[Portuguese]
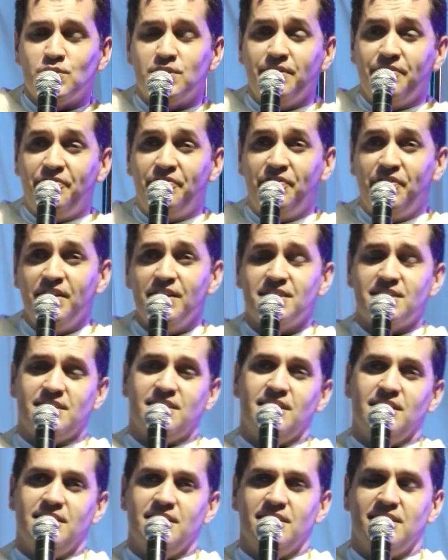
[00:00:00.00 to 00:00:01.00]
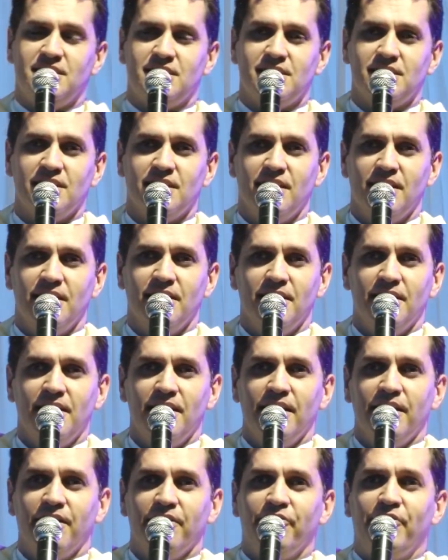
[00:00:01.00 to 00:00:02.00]
difíceis,
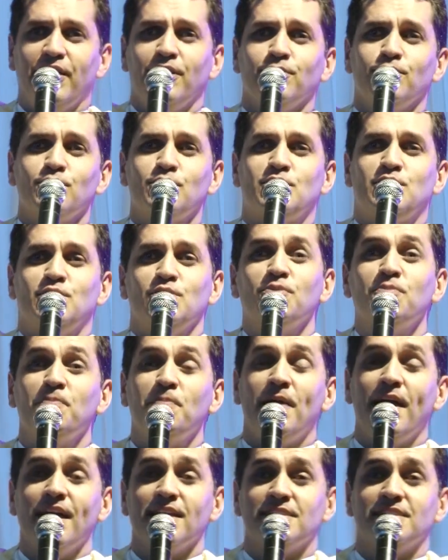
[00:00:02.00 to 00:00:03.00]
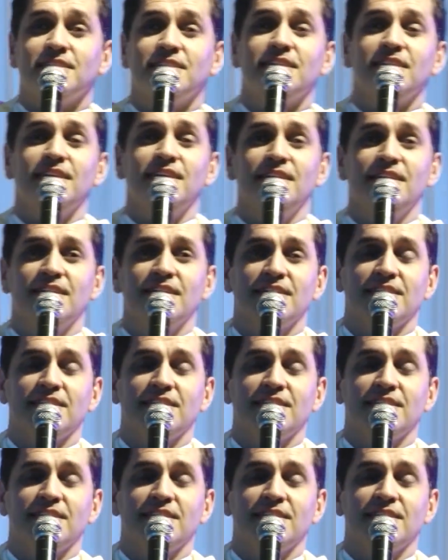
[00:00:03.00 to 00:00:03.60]
vendo o seu mestre